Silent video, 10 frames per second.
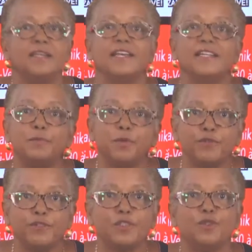il y a des
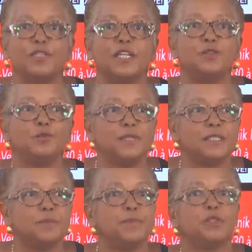professionnels du
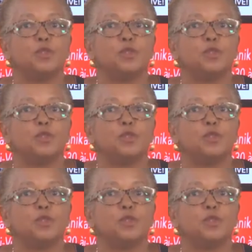BTP mhm.